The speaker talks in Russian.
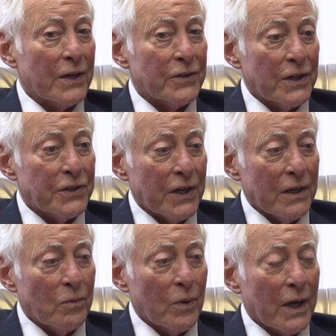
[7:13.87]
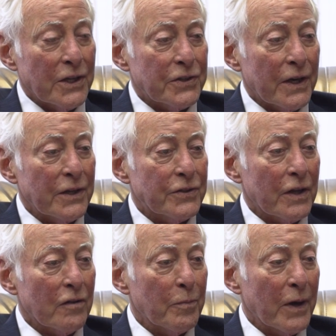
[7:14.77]
и затем одного. Как
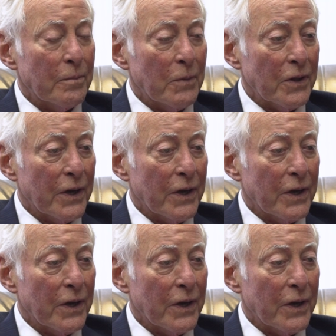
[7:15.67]
я сказал,